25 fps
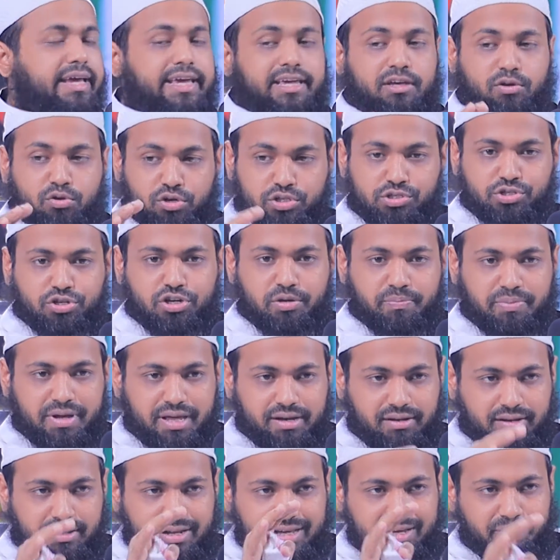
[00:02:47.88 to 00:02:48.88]
এই গজব
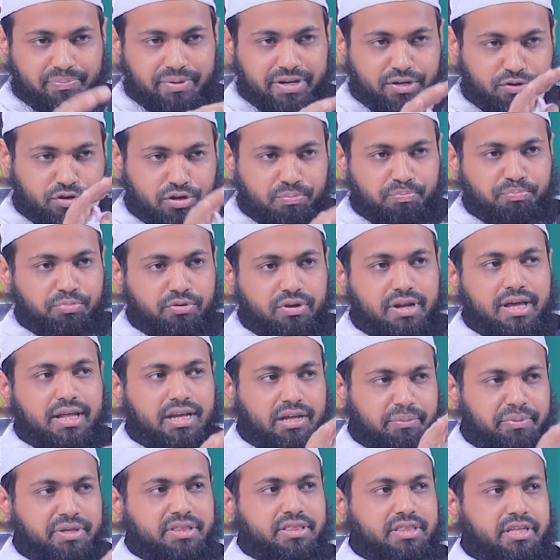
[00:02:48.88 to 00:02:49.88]
আল্লাহ রব্বুল
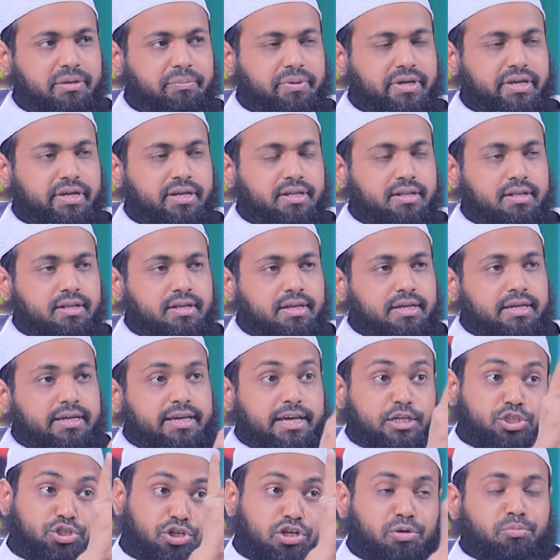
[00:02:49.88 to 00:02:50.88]
আলমিন দিবে
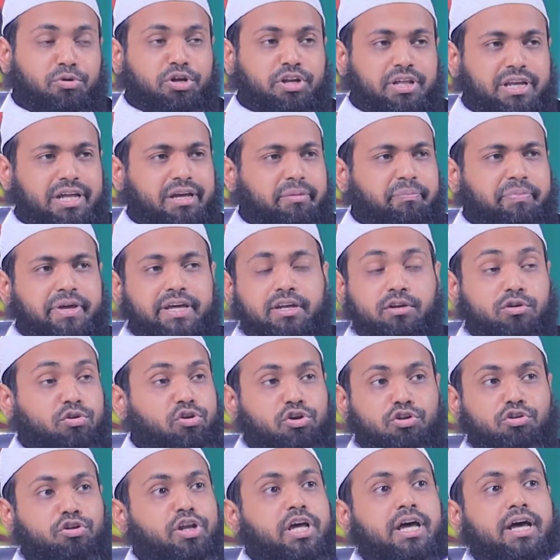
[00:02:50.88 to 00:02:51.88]
জন্য মনে রাখবেন
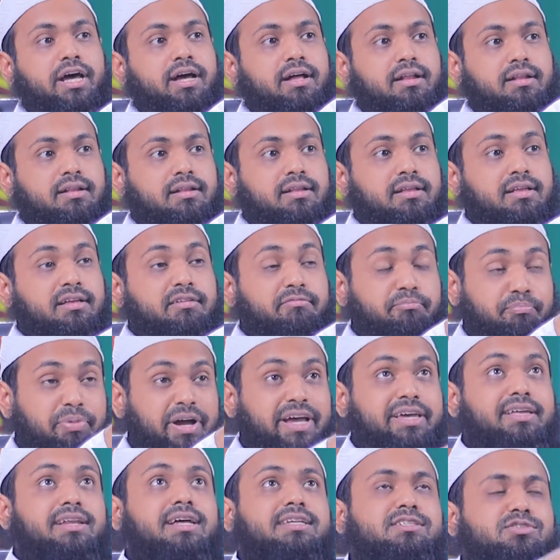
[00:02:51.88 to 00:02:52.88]
করোনা
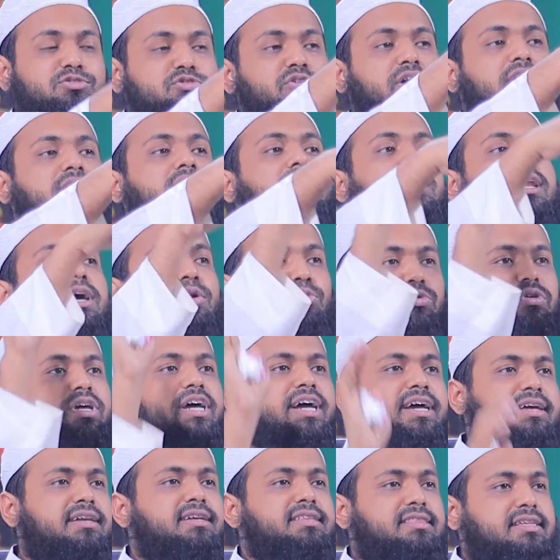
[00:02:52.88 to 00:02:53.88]
ভাইরাস তো আল্লাহ
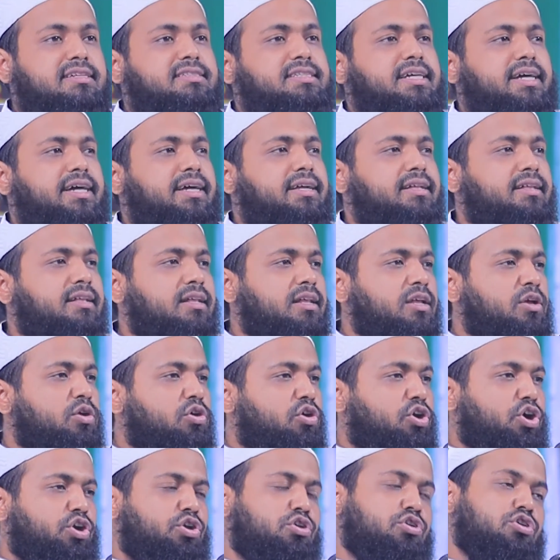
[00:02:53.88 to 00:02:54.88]
উঠায় নিতে চায়
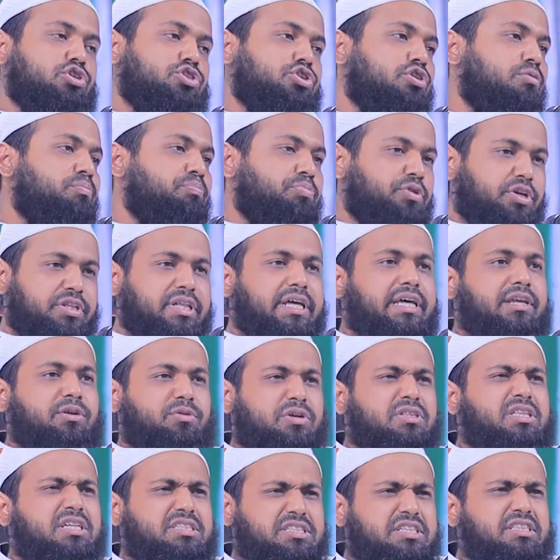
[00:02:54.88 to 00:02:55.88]
অন্য সম্প্রদায়ের
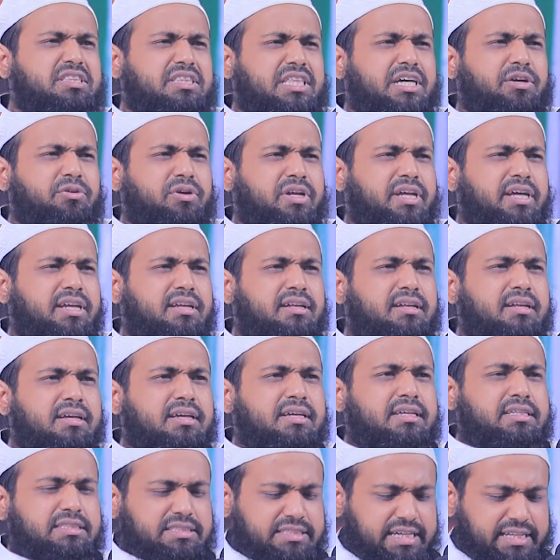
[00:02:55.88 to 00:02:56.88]
কথা চিন্তা করেন
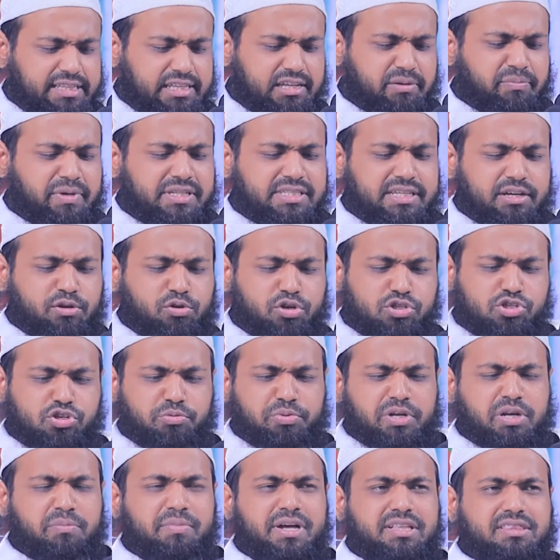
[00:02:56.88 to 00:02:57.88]
যাদের মাঝে
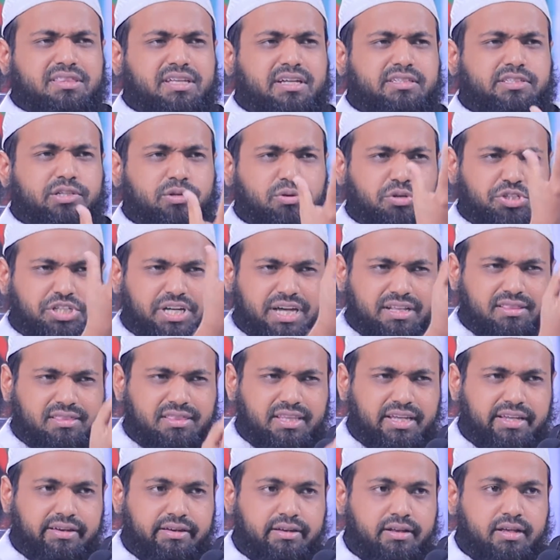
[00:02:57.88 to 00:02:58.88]
গজবের মাত্রা ছিল সাত
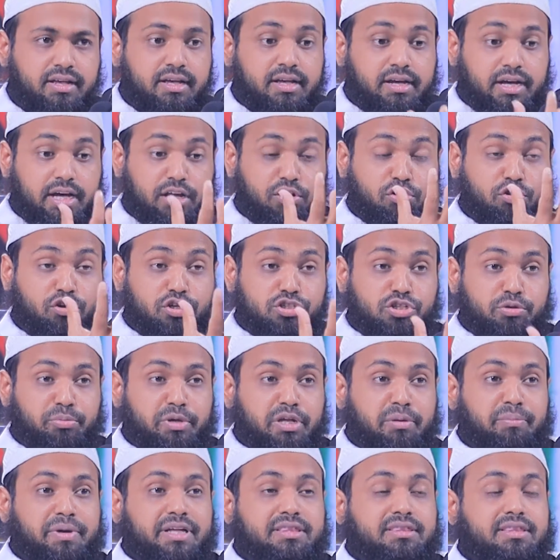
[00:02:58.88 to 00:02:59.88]
দিন কারো
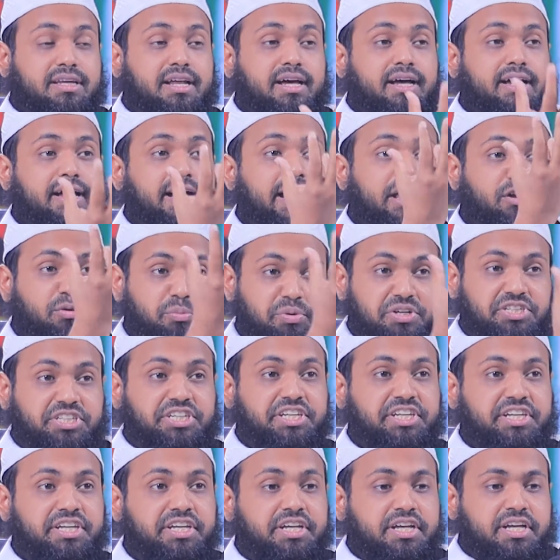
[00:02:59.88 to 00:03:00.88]
গজবের মাত্রা আরো
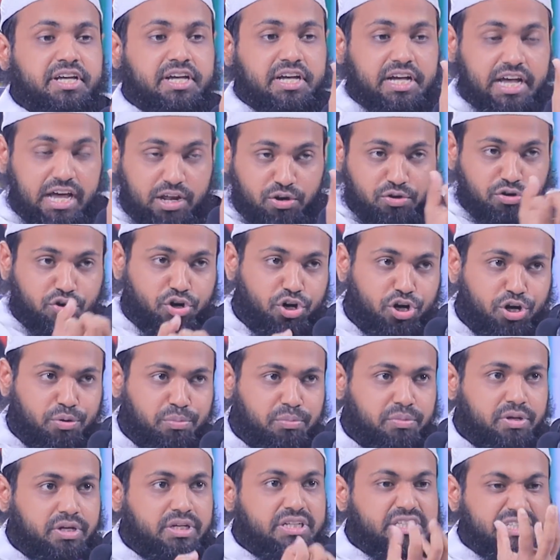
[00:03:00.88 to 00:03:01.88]
বেশি কারো
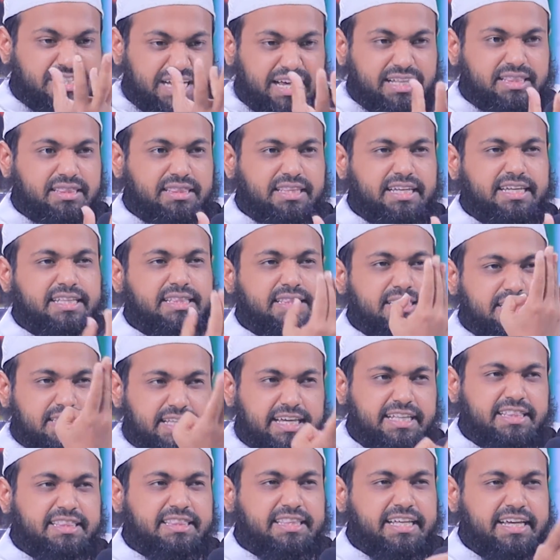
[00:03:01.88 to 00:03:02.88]
কম সাত দিন
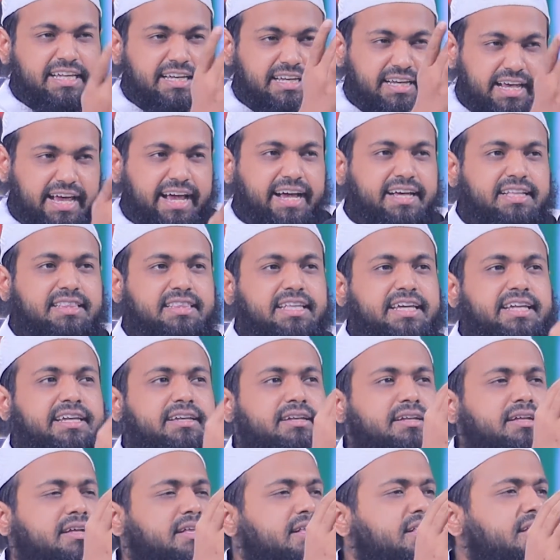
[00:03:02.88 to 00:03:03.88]
তিন দিন একদিন